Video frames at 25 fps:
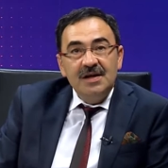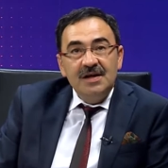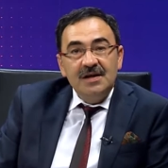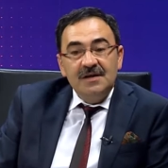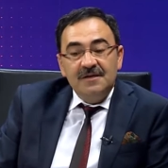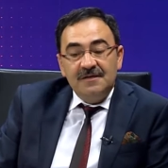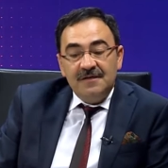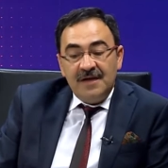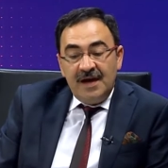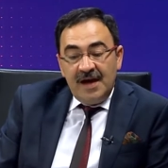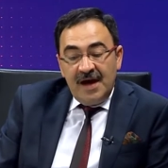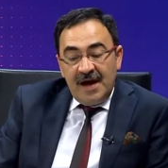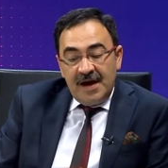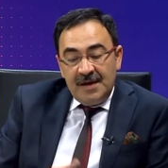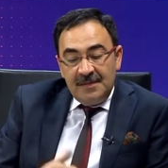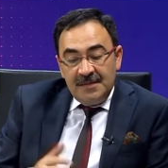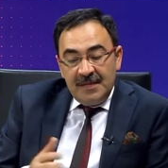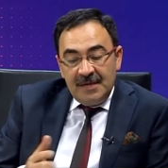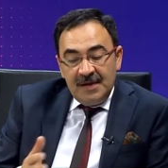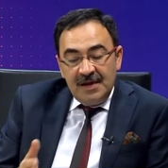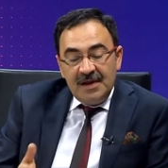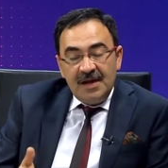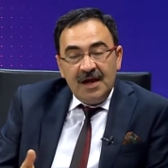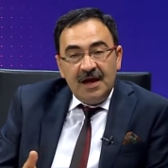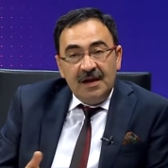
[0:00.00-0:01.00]
Ve
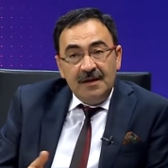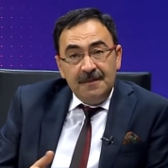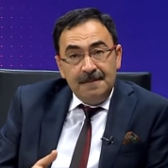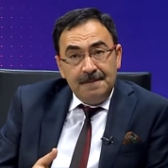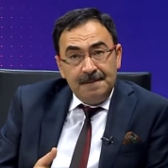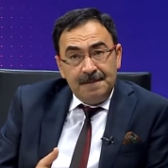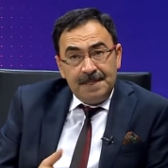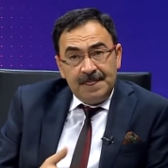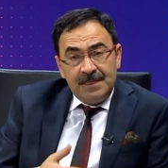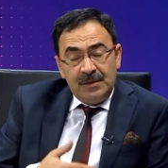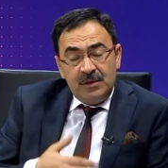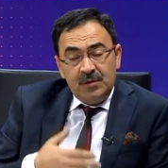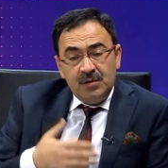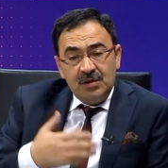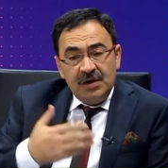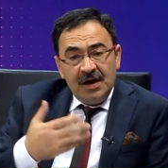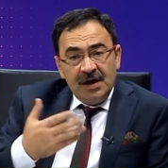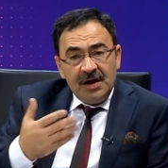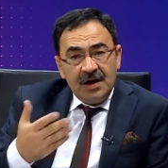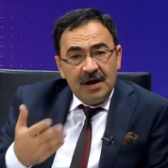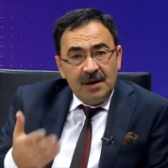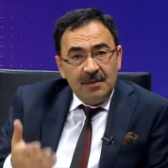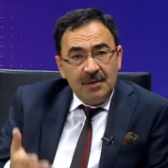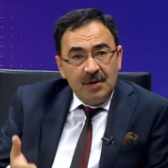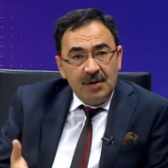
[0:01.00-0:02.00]
Ermenle dünya
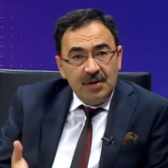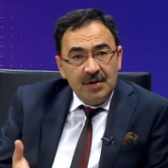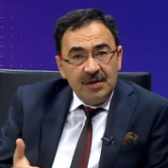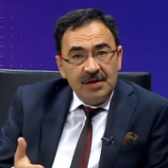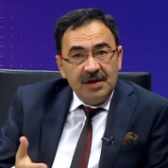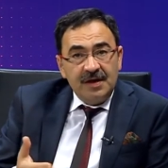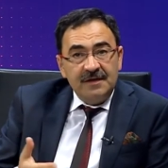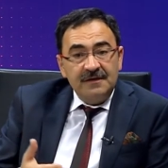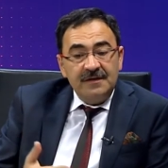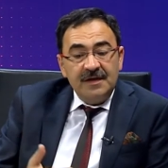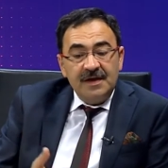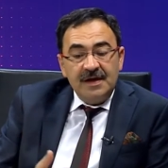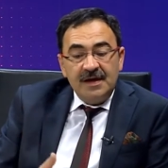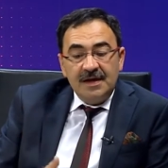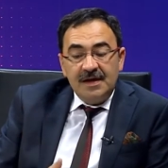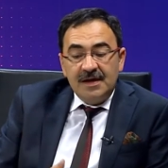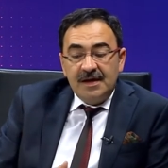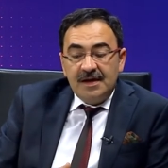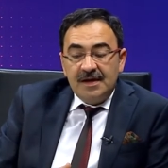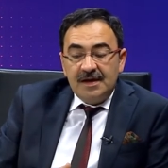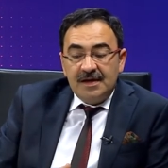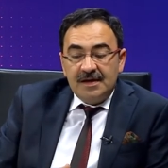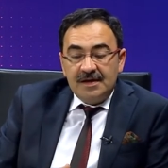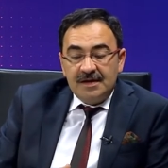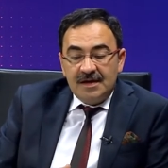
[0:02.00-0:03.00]
kamuoyuna ve
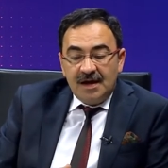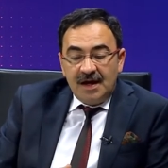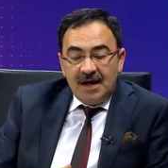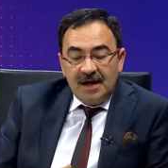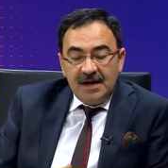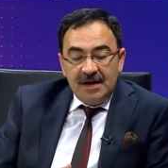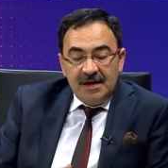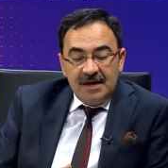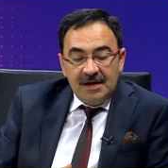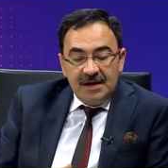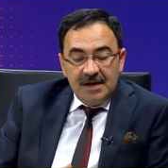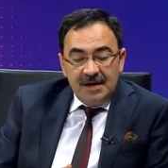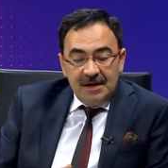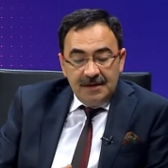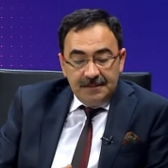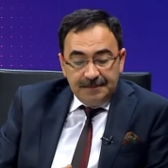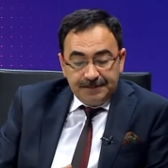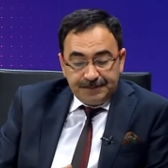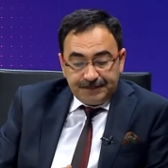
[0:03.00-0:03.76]
tarihine